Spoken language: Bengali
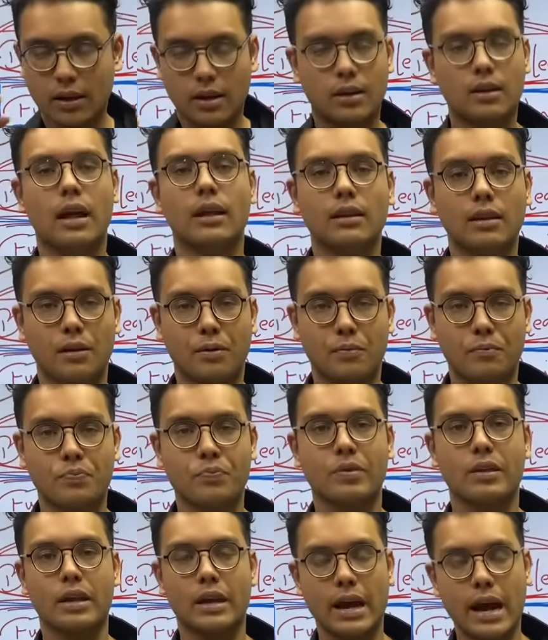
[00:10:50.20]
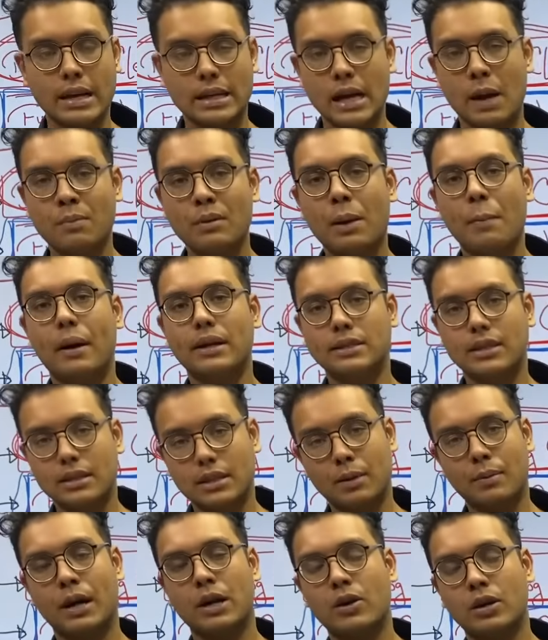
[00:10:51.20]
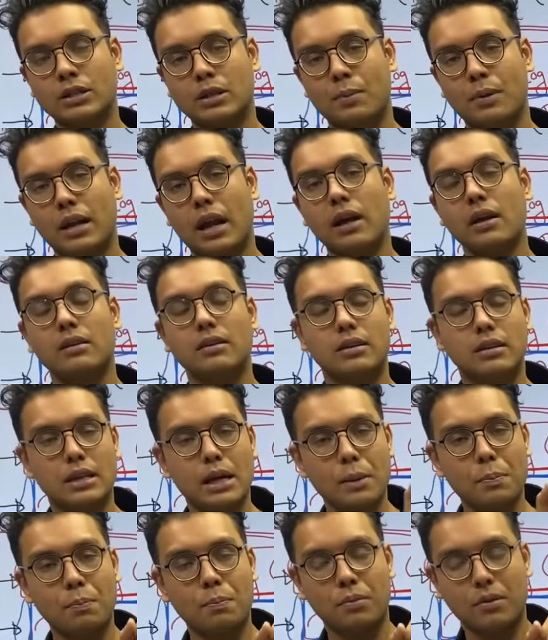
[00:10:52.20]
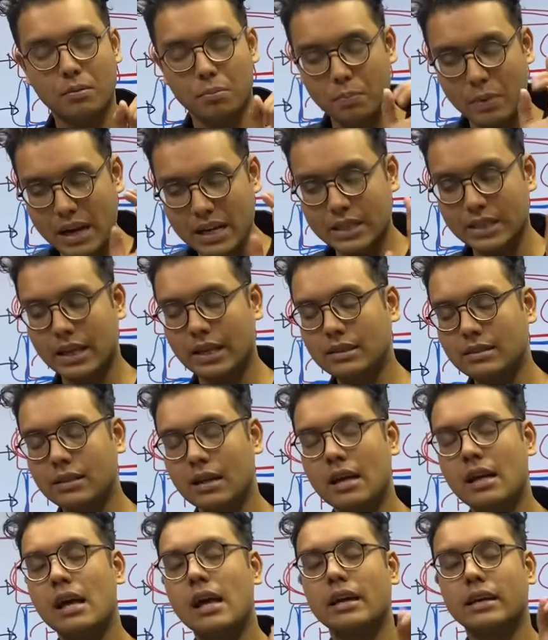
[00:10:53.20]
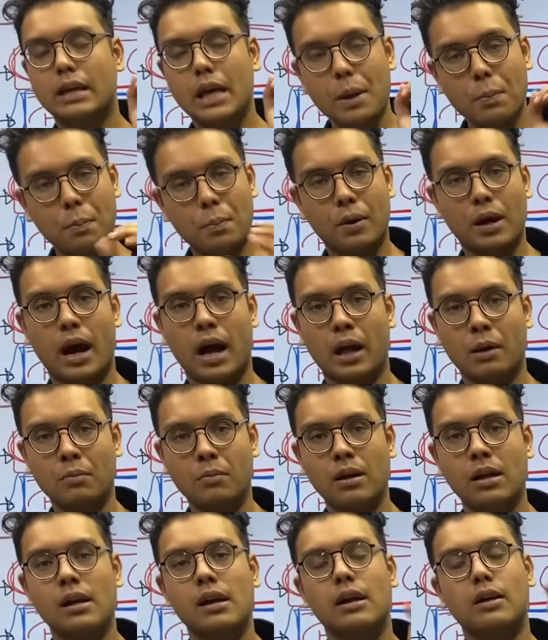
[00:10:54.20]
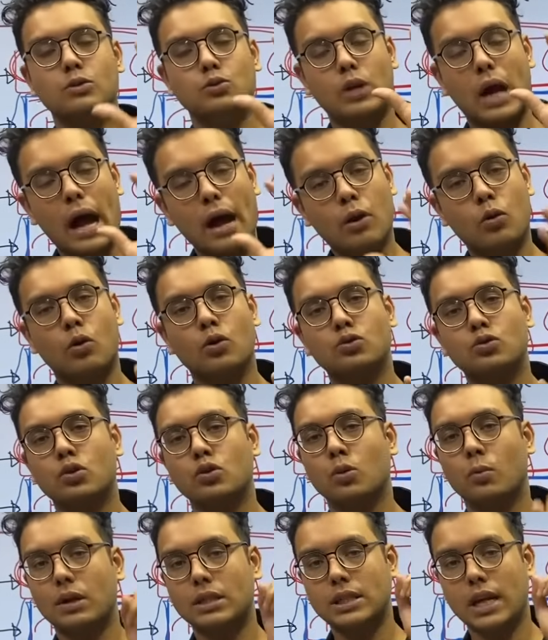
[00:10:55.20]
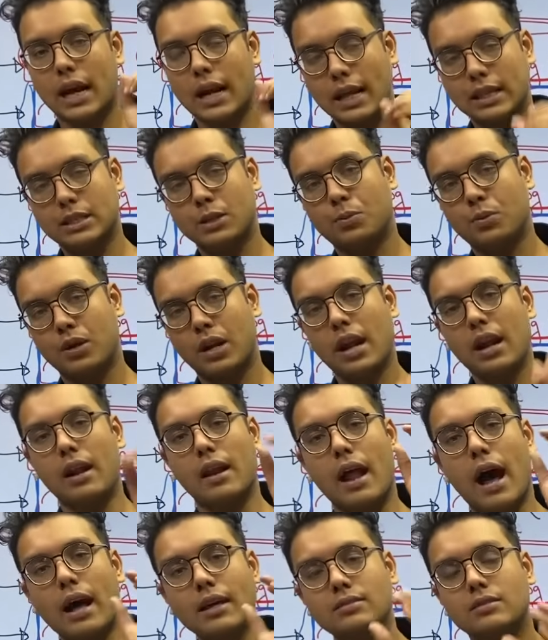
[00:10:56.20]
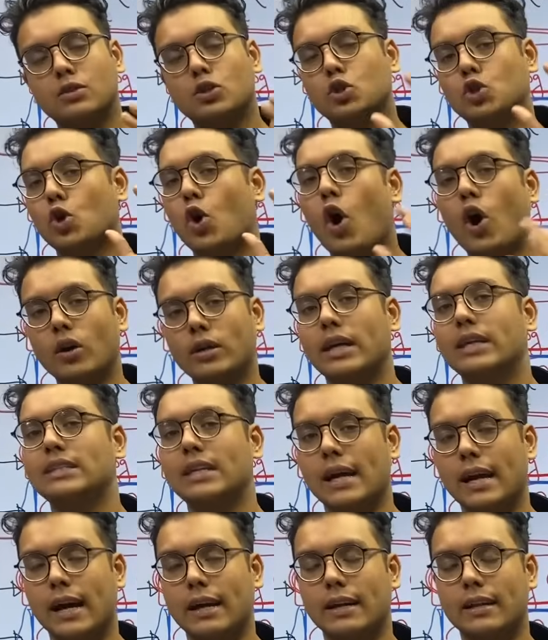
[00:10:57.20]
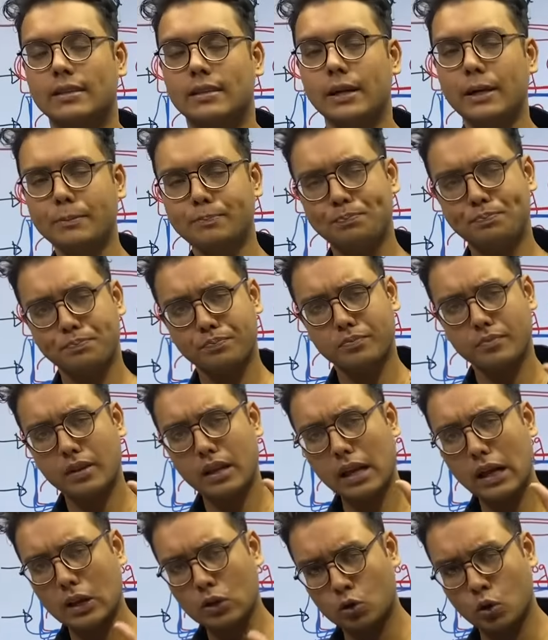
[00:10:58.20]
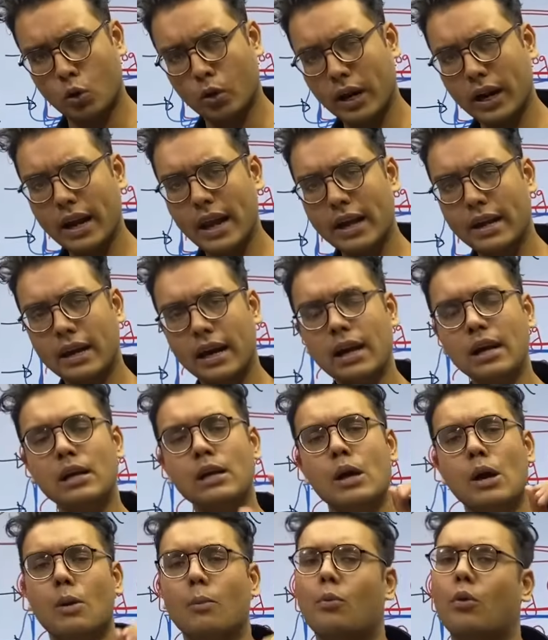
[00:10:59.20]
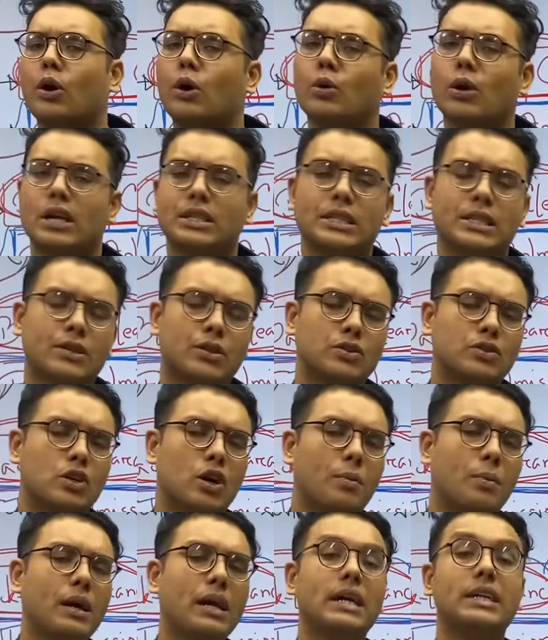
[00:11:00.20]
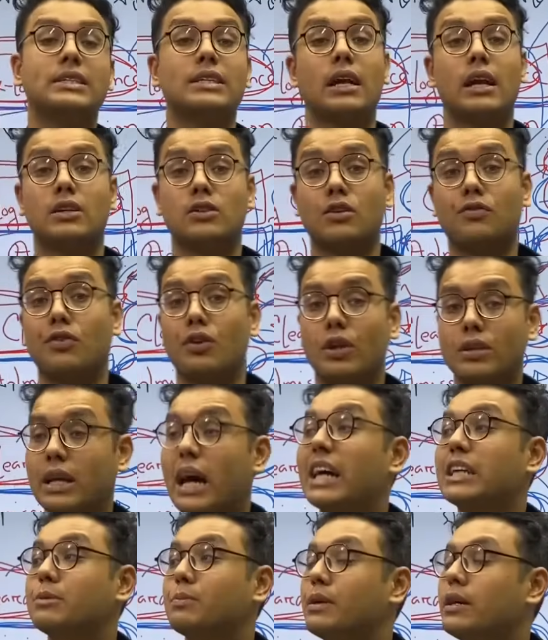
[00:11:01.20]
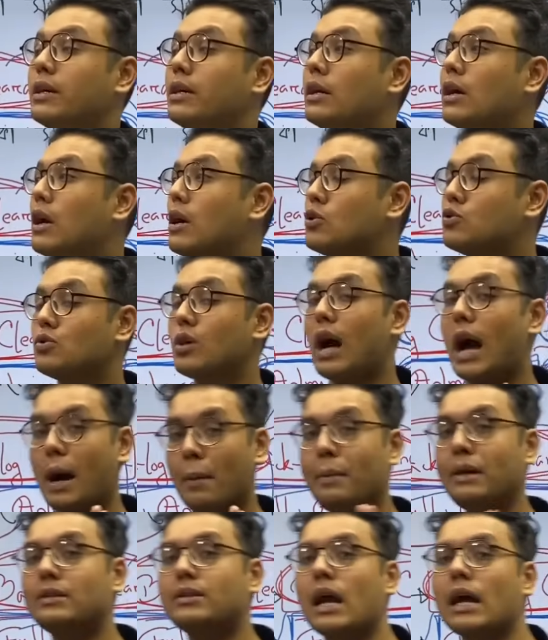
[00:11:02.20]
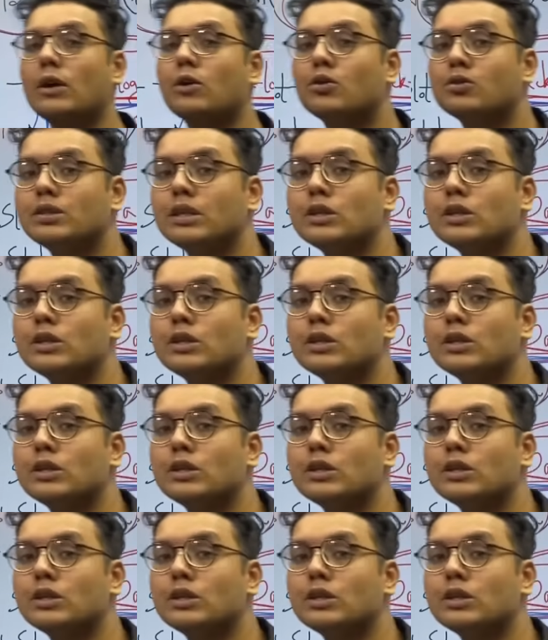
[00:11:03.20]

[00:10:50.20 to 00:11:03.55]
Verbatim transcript: নাথিং এই টাইমটা বাসাতে বাইরে হওয়া যাবে না কিপ পেশেন্স কিপ কাম যা করছো তোমার সারা জীবনের লাস্ট শট এই জায়গাটাতে ধরে রেখা পড়াগুলো শেষ করতে হবে ইনশাল্লাহ সফলতা আসবে সো আমি ট্রাই করছি